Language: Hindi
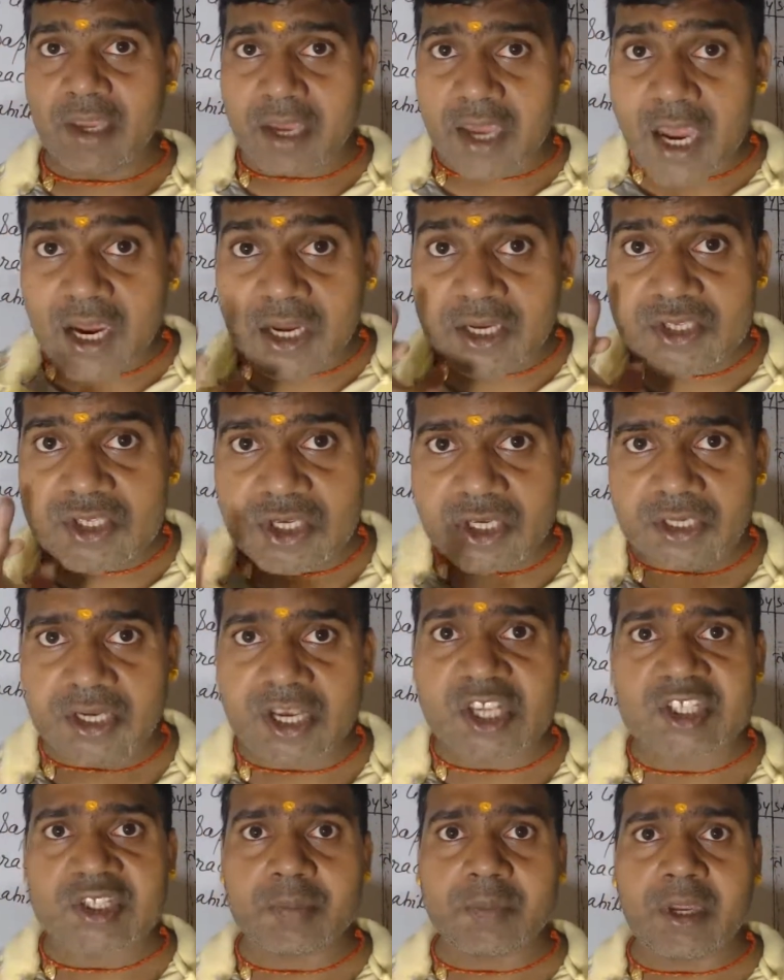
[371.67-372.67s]
एक
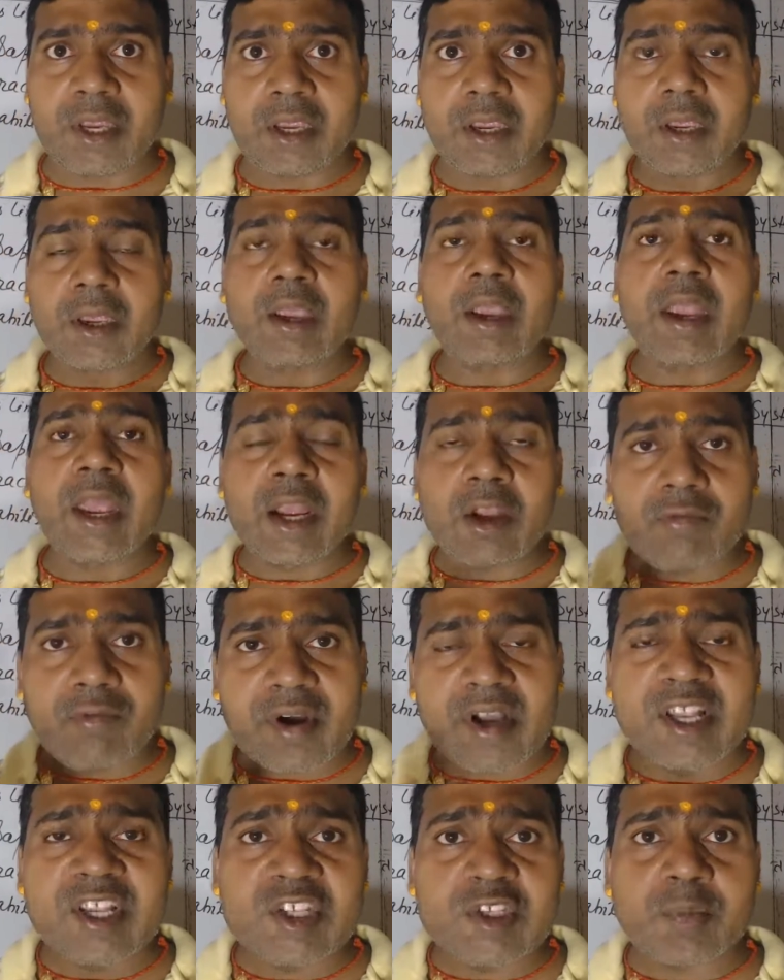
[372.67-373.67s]
जीनस में एक
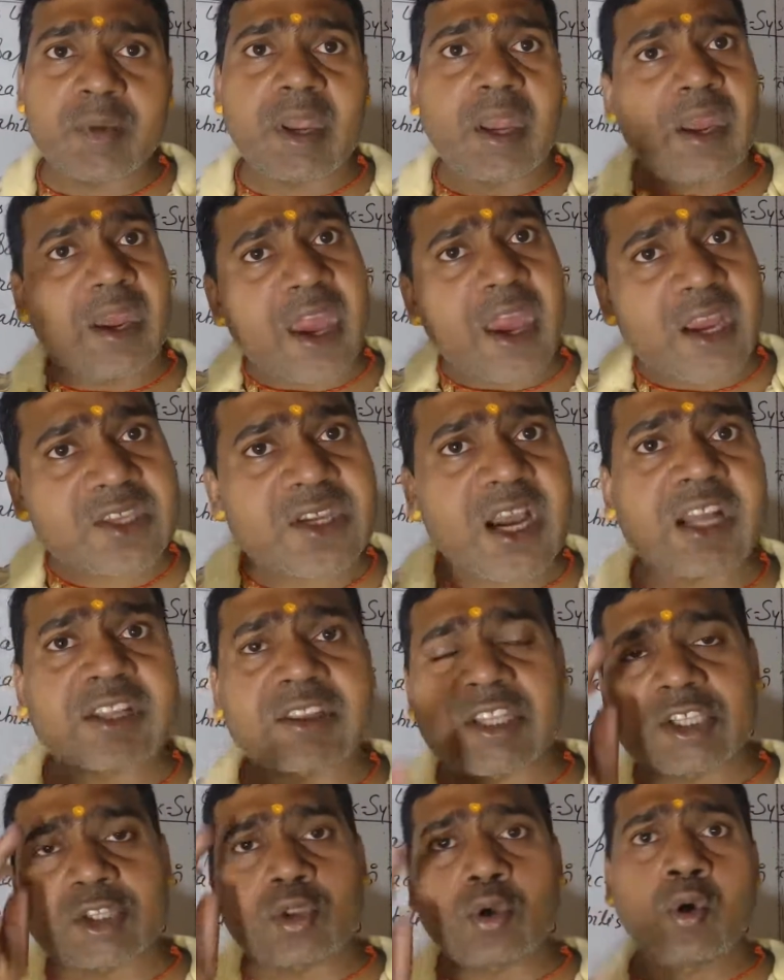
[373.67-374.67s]
वंश में एक
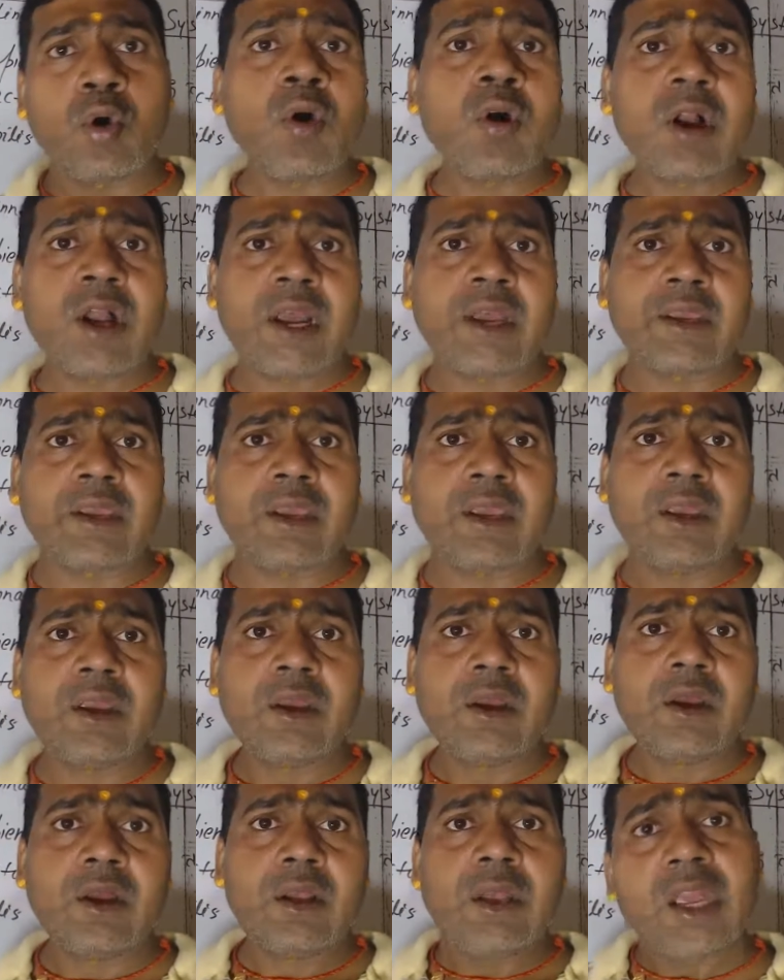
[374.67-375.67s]
जाति तो होगा ही
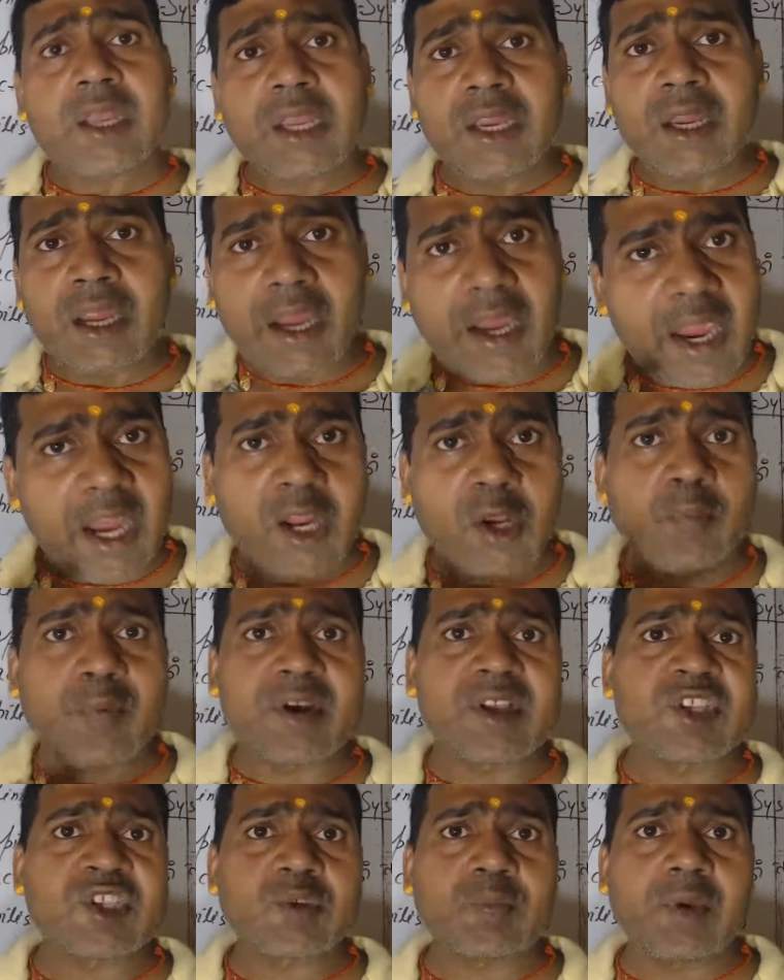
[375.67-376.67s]
लेकिन एक
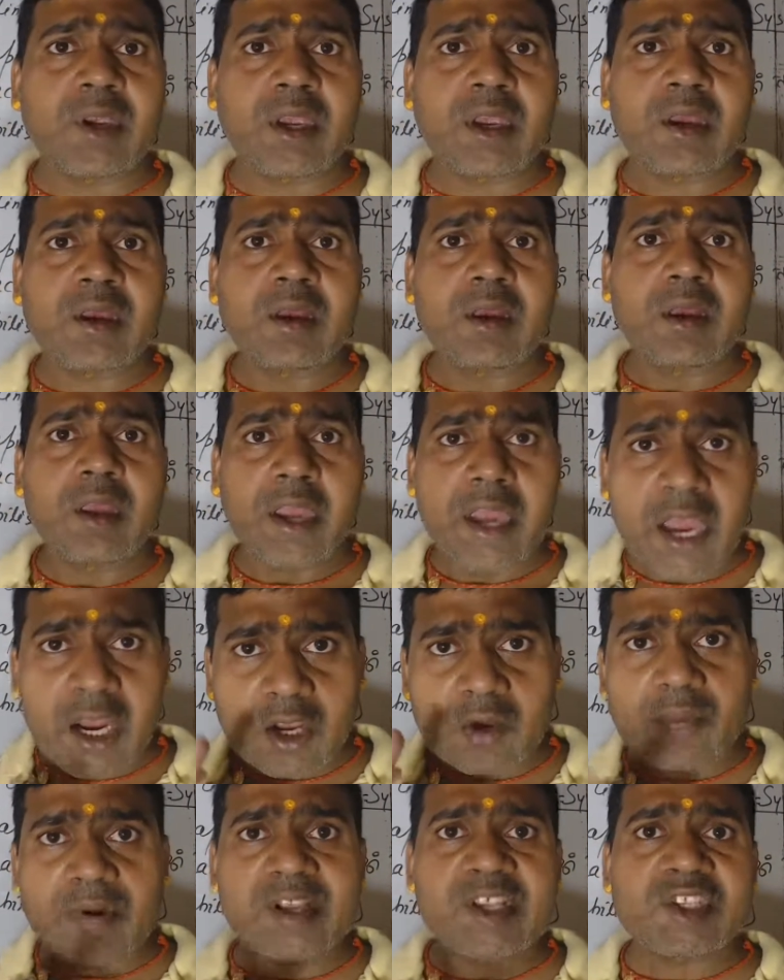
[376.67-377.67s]
वंश में
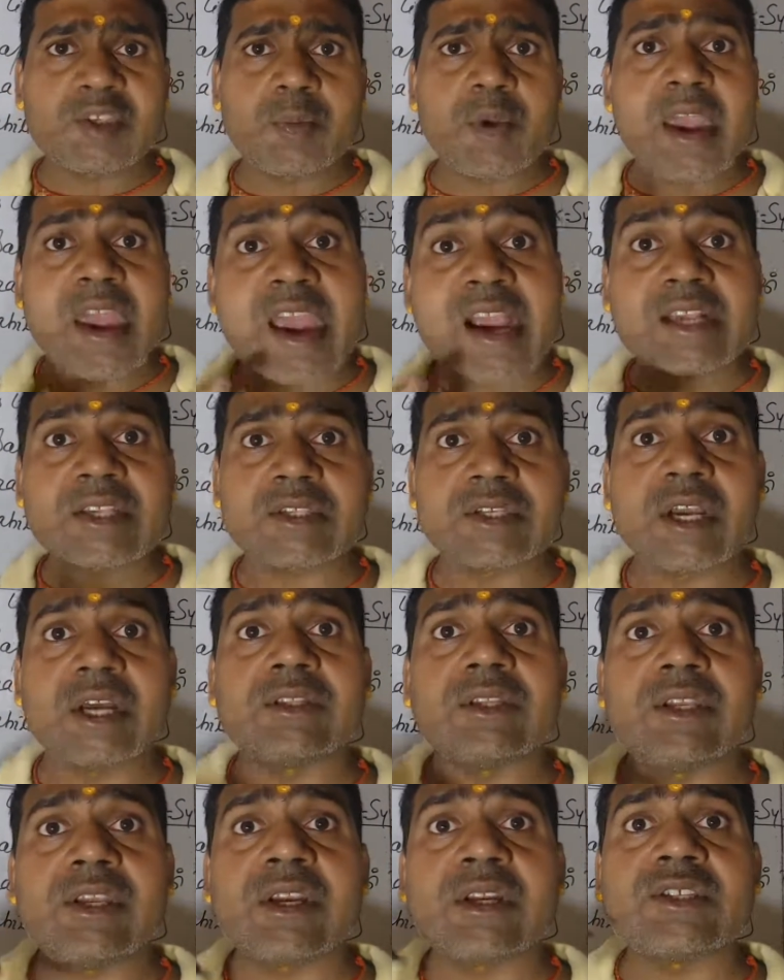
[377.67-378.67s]
एक वंश में एक से
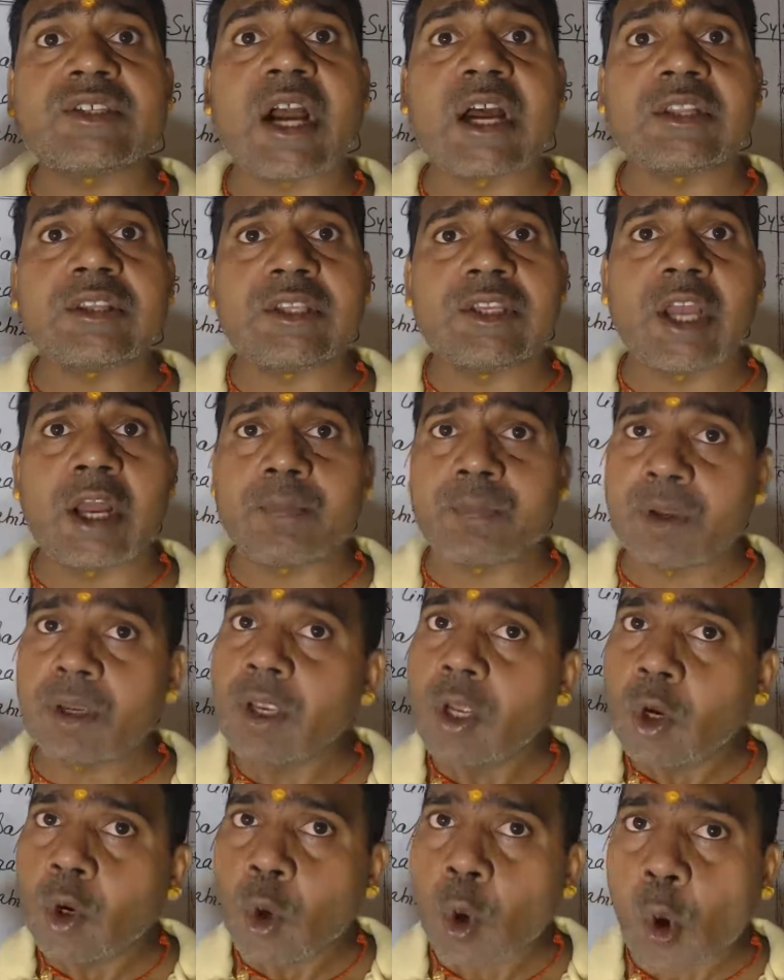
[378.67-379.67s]
अधिक जातियां भी
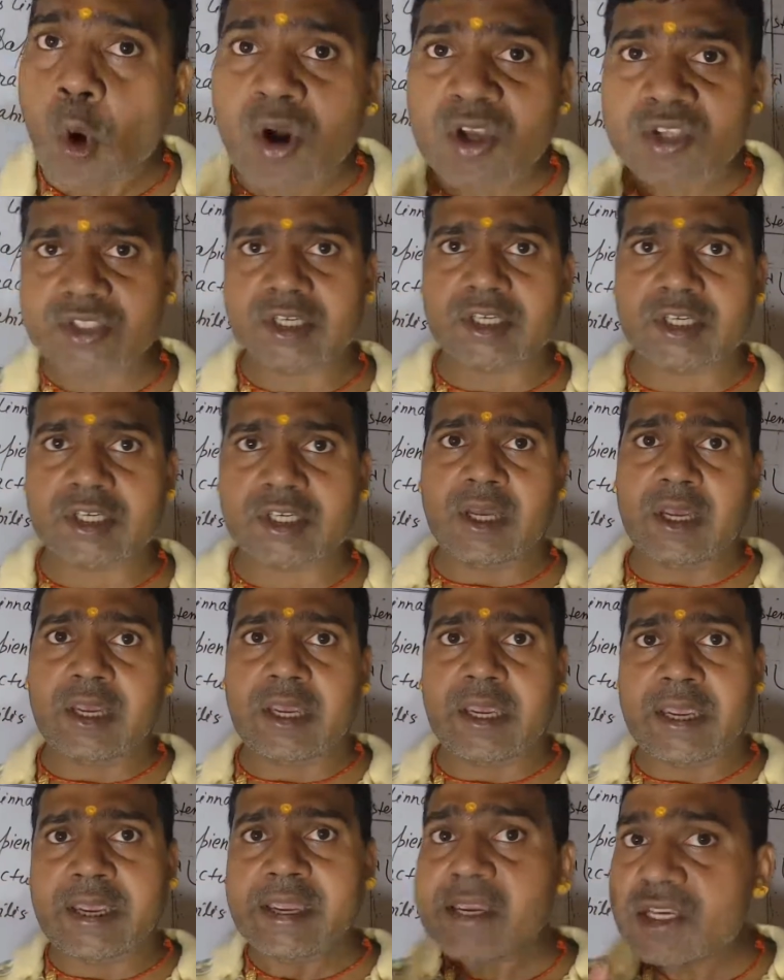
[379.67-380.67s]
हो सकता
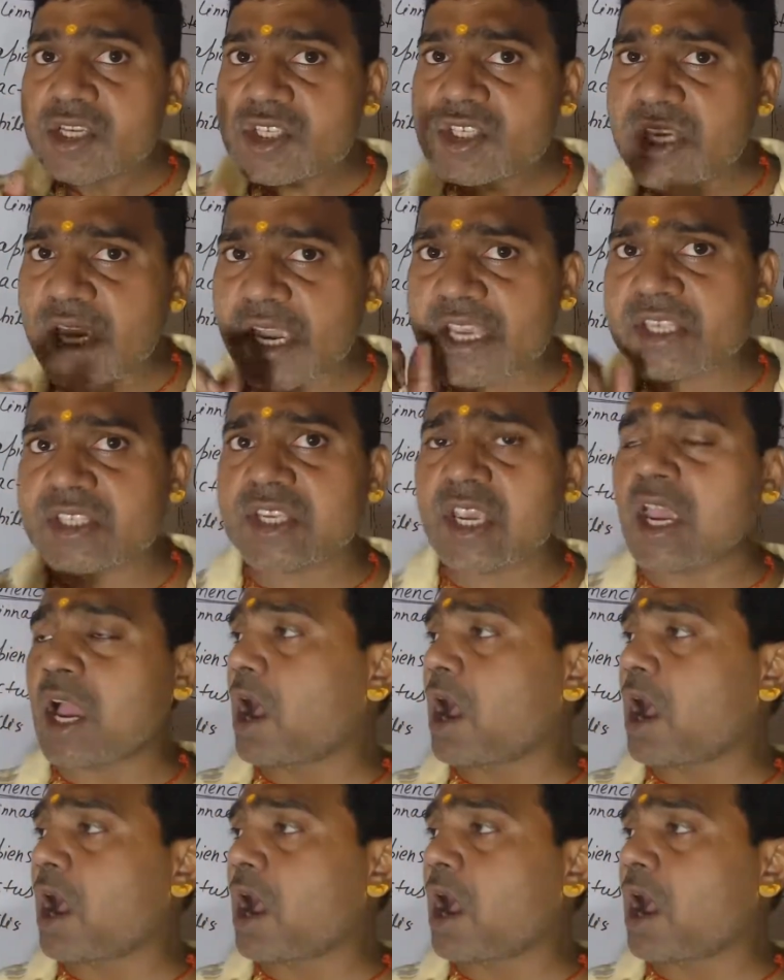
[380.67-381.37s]
है जैसे